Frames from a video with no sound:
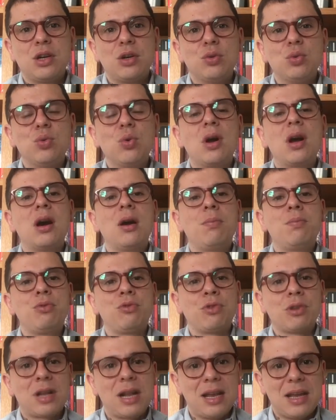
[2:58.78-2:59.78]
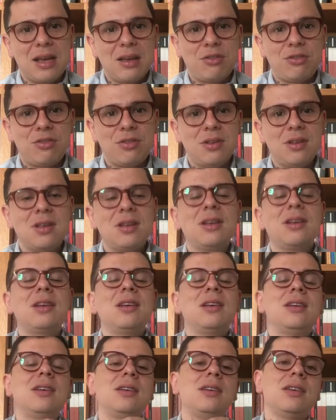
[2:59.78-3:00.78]
do campus Zona Leste
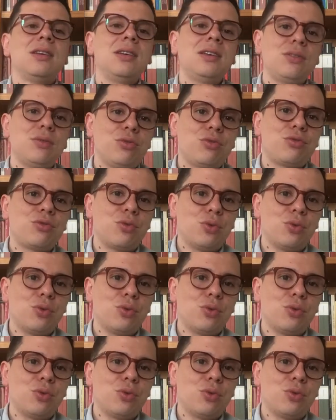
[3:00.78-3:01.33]
e dos